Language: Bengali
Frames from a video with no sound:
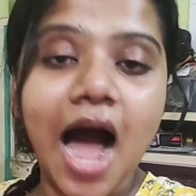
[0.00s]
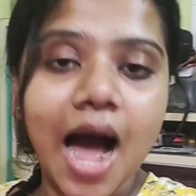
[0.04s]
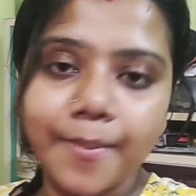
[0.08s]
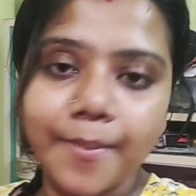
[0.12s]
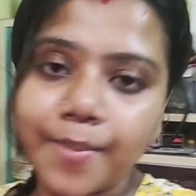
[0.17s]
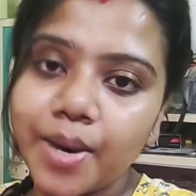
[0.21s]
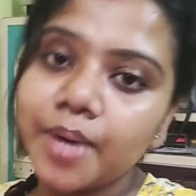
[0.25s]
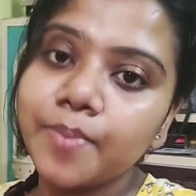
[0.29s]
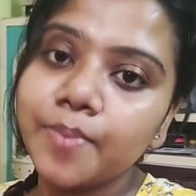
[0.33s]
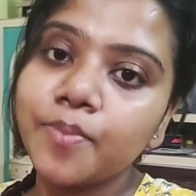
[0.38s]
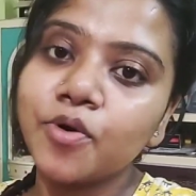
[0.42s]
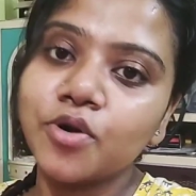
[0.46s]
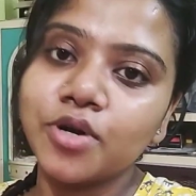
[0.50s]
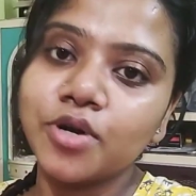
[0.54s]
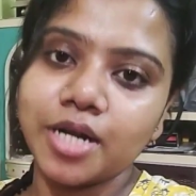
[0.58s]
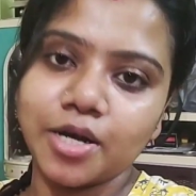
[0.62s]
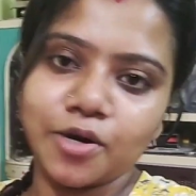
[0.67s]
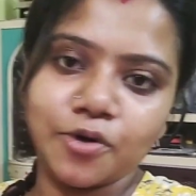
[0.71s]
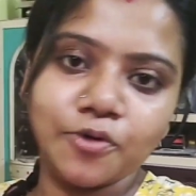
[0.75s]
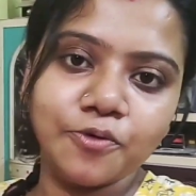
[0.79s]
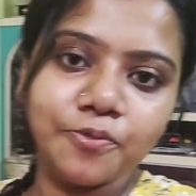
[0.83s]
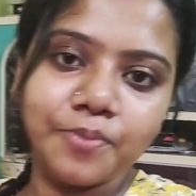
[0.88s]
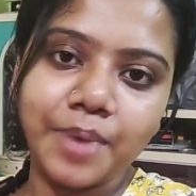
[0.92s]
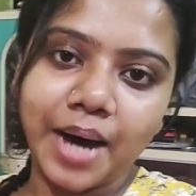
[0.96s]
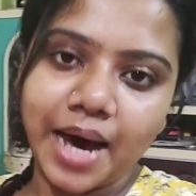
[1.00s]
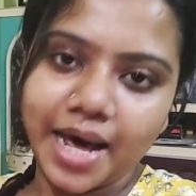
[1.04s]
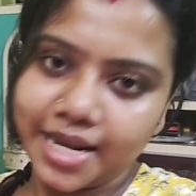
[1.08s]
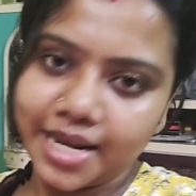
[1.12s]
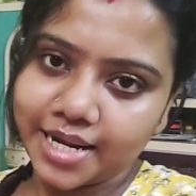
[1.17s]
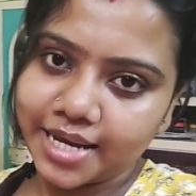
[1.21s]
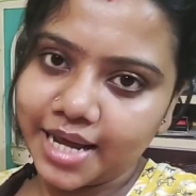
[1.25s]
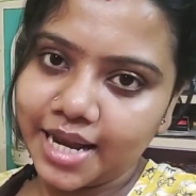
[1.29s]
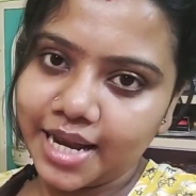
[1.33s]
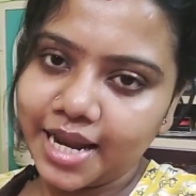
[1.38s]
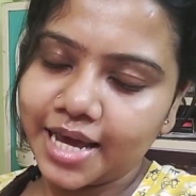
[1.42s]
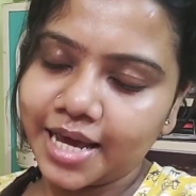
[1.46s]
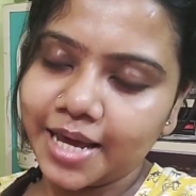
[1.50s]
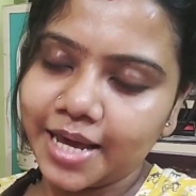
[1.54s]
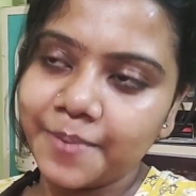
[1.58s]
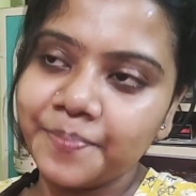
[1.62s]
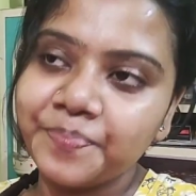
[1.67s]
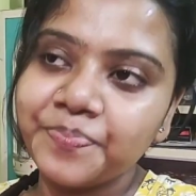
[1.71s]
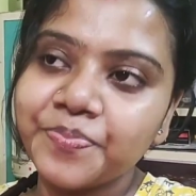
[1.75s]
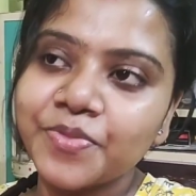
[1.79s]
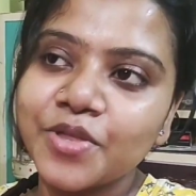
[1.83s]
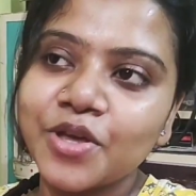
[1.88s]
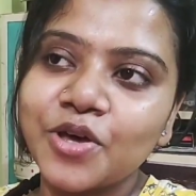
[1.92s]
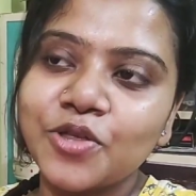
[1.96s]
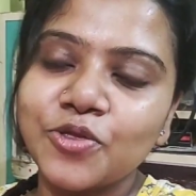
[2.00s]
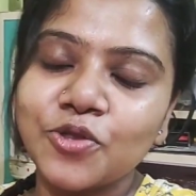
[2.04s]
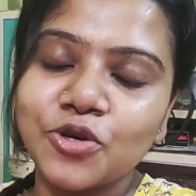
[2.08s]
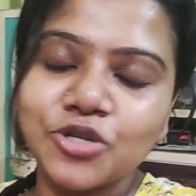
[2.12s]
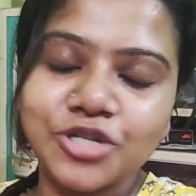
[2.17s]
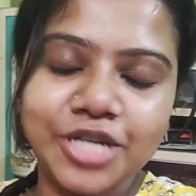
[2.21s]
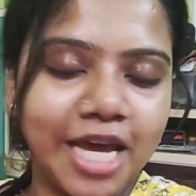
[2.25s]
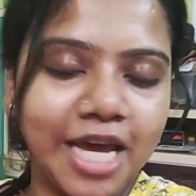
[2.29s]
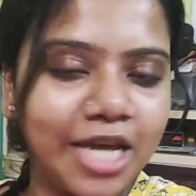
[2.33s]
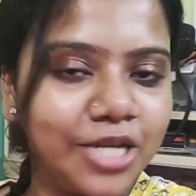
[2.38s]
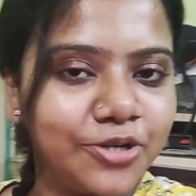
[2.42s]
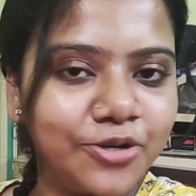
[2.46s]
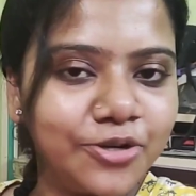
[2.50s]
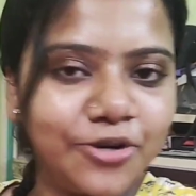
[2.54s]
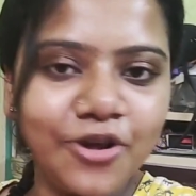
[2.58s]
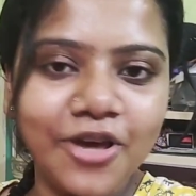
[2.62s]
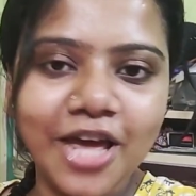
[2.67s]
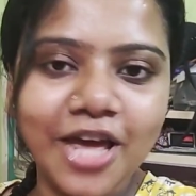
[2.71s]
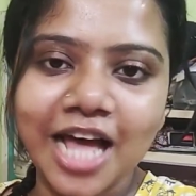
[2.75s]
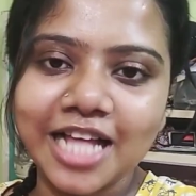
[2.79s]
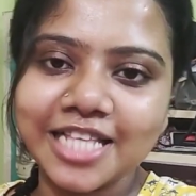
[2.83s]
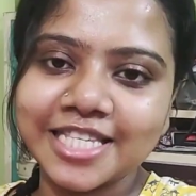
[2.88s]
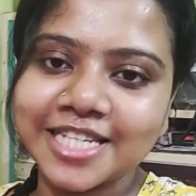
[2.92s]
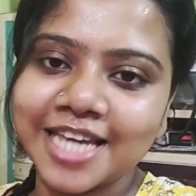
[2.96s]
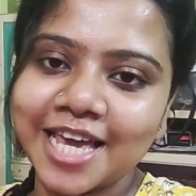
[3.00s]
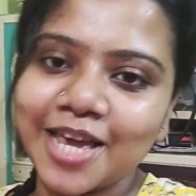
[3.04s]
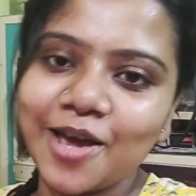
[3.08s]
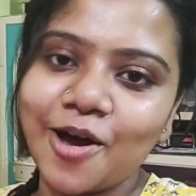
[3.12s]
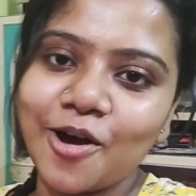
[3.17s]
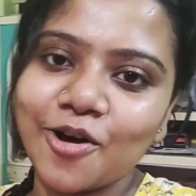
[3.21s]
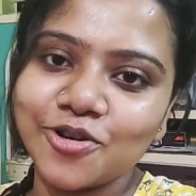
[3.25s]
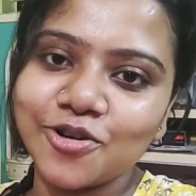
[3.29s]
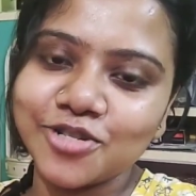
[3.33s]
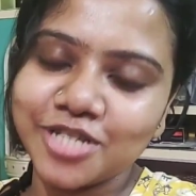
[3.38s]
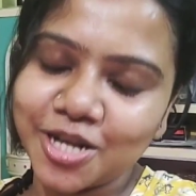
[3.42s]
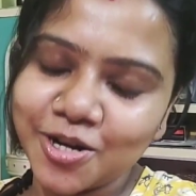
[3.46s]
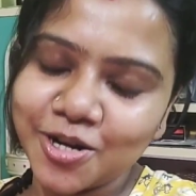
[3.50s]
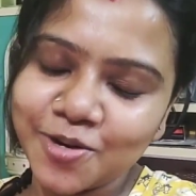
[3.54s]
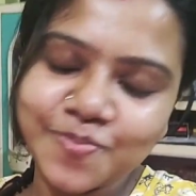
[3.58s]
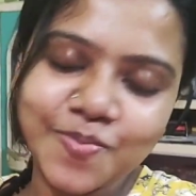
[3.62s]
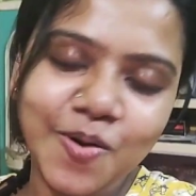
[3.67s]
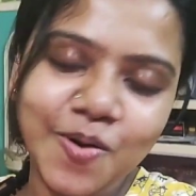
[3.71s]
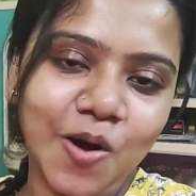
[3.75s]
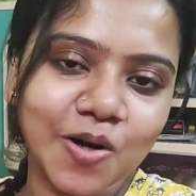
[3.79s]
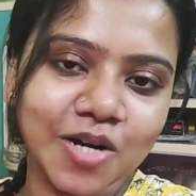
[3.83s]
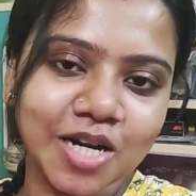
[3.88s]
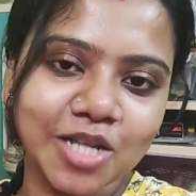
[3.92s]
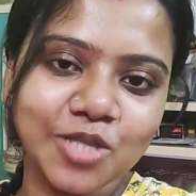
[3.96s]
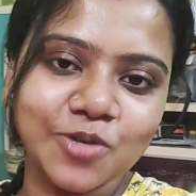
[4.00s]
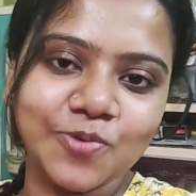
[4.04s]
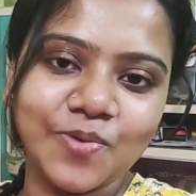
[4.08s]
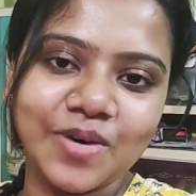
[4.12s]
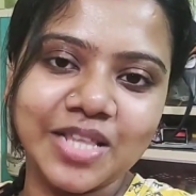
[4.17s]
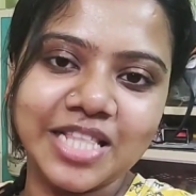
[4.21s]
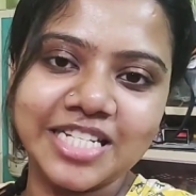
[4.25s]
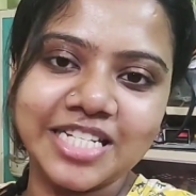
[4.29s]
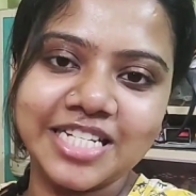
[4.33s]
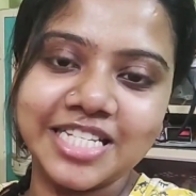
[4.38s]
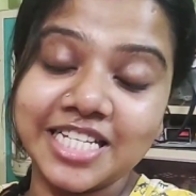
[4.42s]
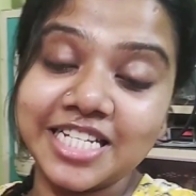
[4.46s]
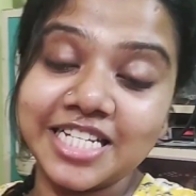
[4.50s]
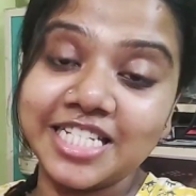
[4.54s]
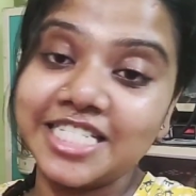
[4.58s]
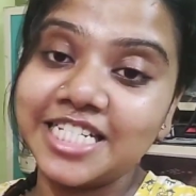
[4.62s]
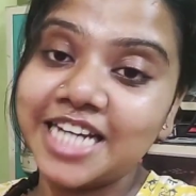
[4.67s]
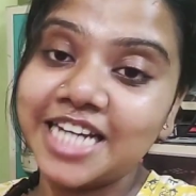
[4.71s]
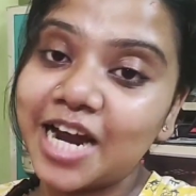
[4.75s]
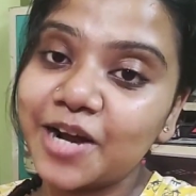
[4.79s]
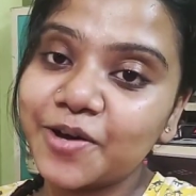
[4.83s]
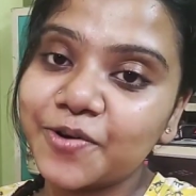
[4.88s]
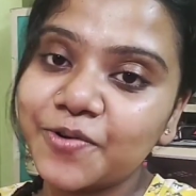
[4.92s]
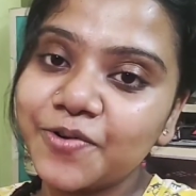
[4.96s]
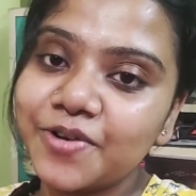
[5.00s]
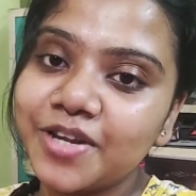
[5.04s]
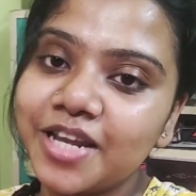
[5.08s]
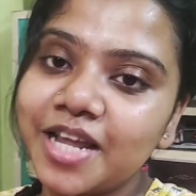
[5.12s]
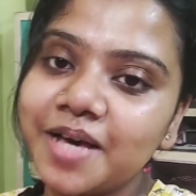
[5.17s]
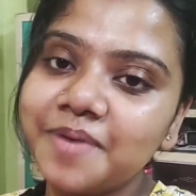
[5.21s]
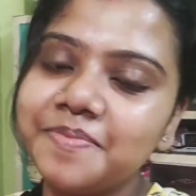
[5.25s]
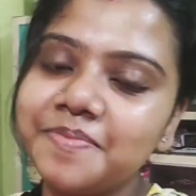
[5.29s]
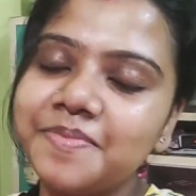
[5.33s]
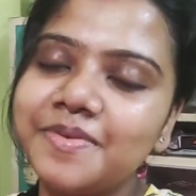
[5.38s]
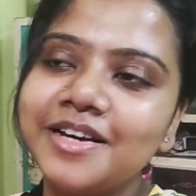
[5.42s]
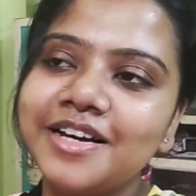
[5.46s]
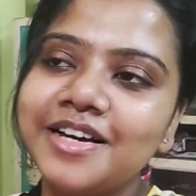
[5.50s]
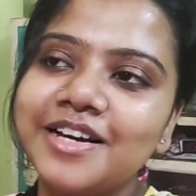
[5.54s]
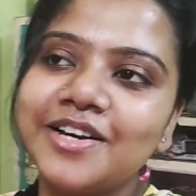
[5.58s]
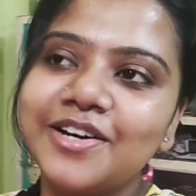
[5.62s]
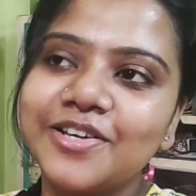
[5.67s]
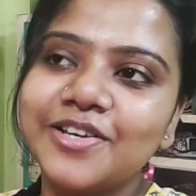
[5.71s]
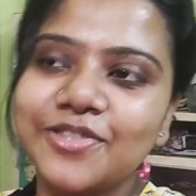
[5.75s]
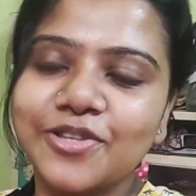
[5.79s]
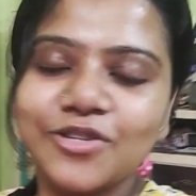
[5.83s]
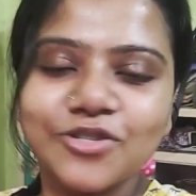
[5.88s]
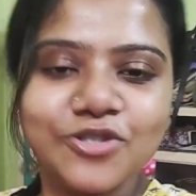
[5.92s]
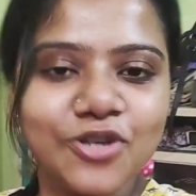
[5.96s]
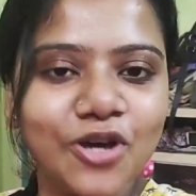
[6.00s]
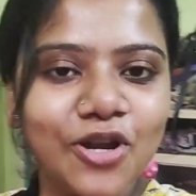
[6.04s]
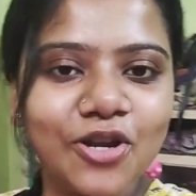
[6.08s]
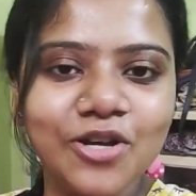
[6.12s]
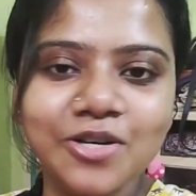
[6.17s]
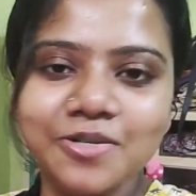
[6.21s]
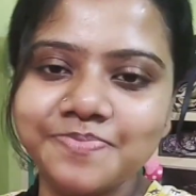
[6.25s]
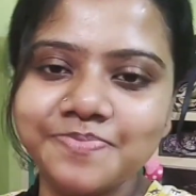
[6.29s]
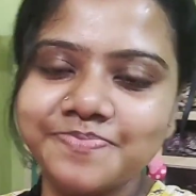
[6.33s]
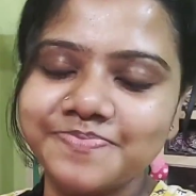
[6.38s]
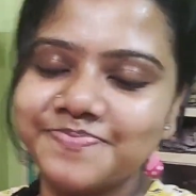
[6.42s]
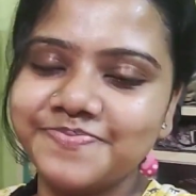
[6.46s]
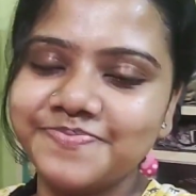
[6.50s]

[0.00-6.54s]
আমার মনটা খুব হালকা লাগে তো সেই জন্যই আজকে এই অগোছালো ব্লগটা তোমাদের সাথে শেয়ার করলাম তো চলো